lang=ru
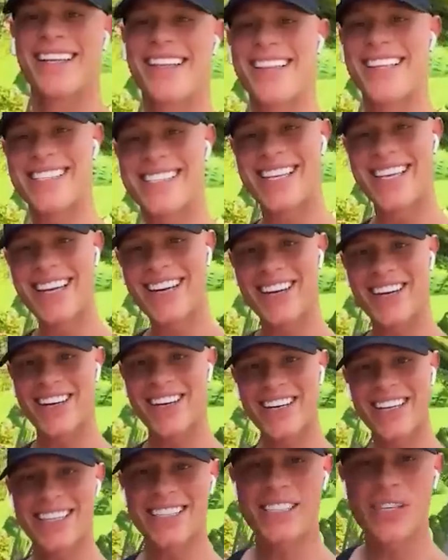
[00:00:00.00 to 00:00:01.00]
Вот
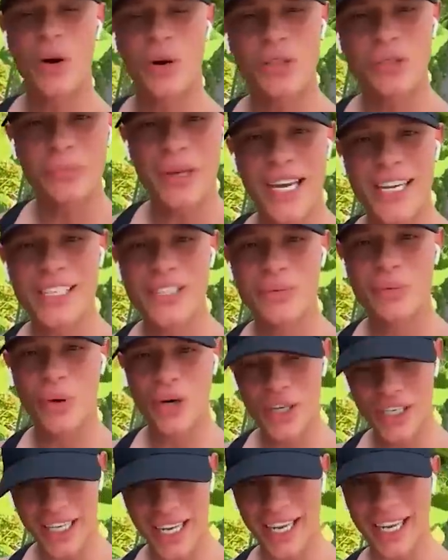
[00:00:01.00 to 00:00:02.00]
пожилой мужчина во
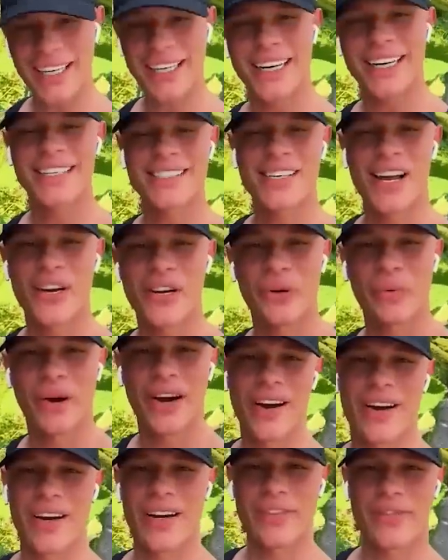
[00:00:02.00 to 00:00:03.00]
время парада тверкает в
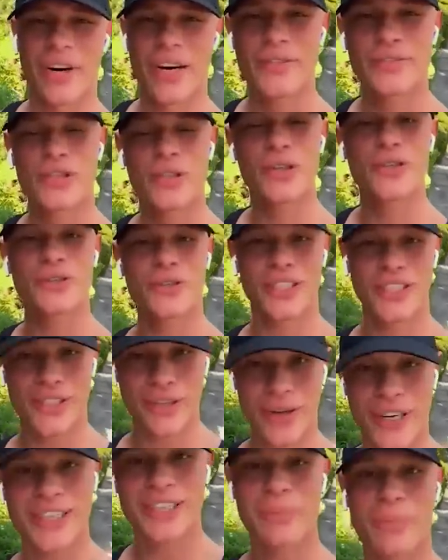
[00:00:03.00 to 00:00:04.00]
исподнем перед
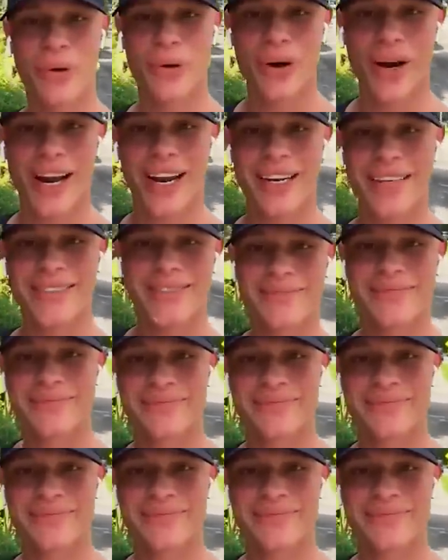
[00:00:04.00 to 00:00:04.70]
маленькими детьми.